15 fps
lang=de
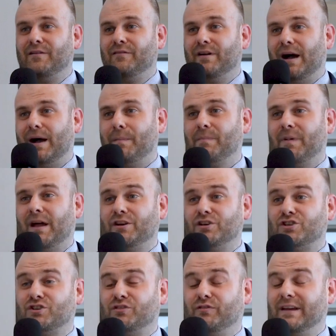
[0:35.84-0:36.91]
Wir haben ein
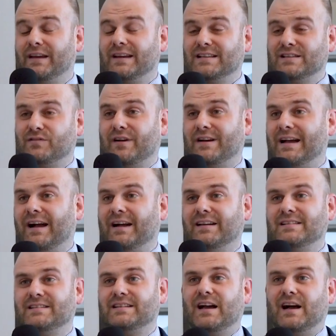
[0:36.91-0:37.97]
schwieriges
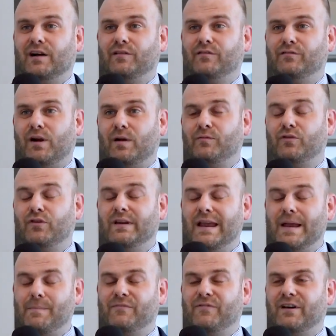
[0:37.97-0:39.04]
vergangenes Jahr, vor allem für
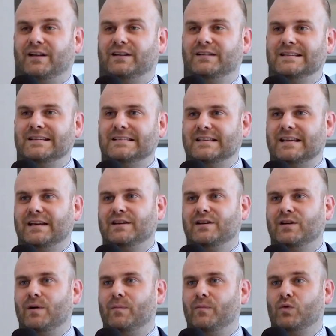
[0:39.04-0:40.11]
Nebenwerte gesehen.
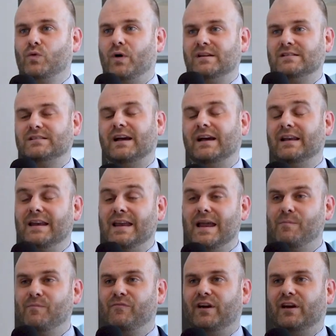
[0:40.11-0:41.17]
Ähm, du hast einen
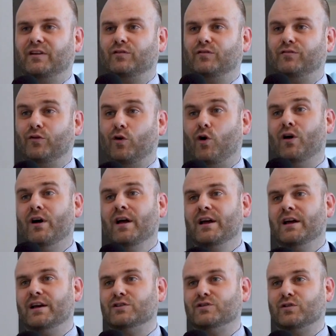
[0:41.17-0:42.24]
Nebenwertefonds.
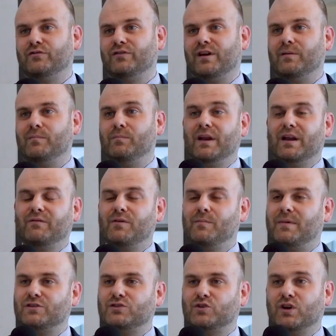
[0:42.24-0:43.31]
Insofern blicken wir
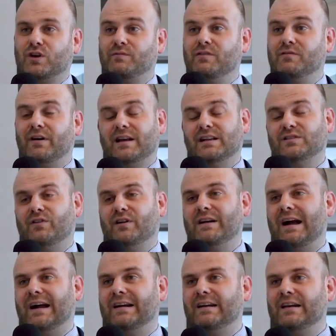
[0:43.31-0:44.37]
mal zurück. Wie war das
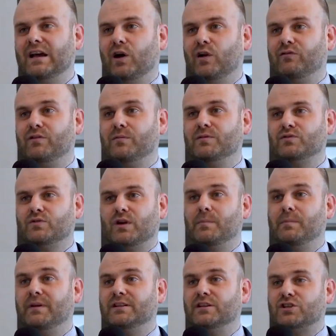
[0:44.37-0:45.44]
vergangene Jahr und wie bist du eben
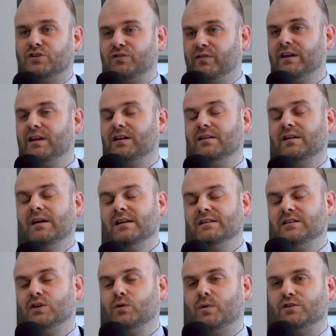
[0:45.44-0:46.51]
mit dieser schwierigen
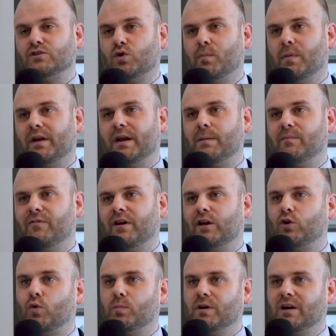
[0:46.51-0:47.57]
Situation bei
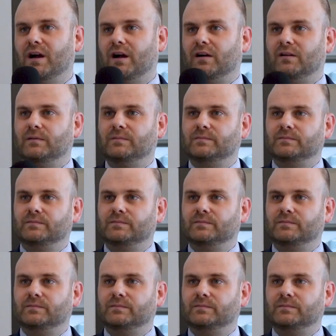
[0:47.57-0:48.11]
Nebenwerten umgegangen?